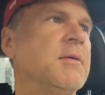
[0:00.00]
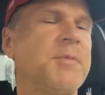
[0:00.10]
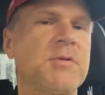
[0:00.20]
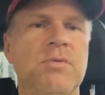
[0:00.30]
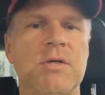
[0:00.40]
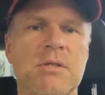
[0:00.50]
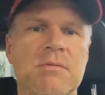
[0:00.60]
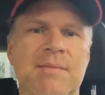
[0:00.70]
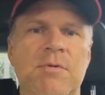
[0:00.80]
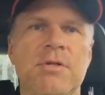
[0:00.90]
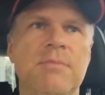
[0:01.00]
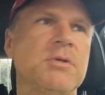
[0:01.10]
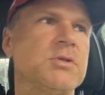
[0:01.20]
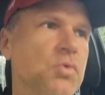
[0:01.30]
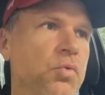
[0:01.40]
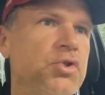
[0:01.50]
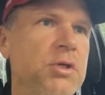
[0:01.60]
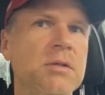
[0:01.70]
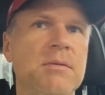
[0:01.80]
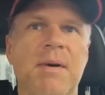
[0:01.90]
Po prostu jeżdżę tym samochodem, bo jest
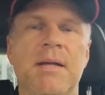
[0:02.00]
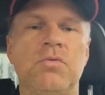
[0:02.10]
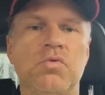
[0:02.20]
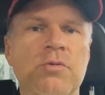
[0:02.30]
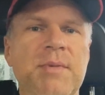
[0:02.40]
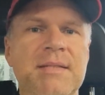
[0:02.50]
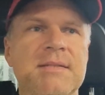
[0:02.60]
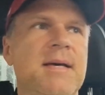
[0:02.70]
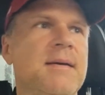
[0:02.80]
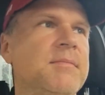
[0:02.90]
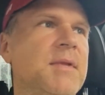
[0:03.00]
duży, ma dużo miejsca.